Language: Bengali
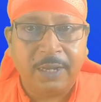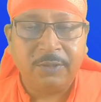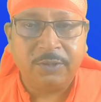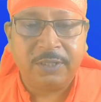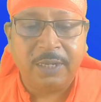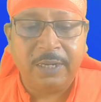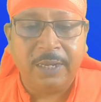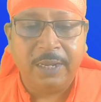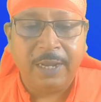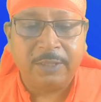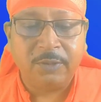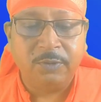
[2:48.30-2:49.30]
দ্বাদশ স্থানে
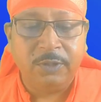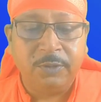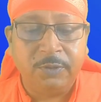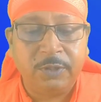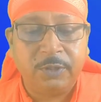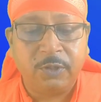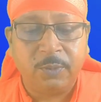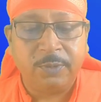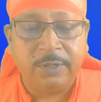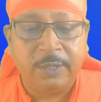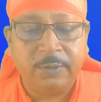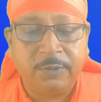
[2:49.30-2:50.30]
এতগুলি গ্রহের
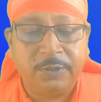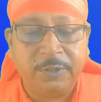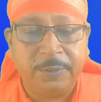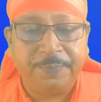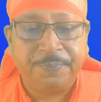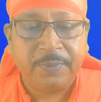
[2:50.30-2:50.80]
সমন্বয় হচ্ছে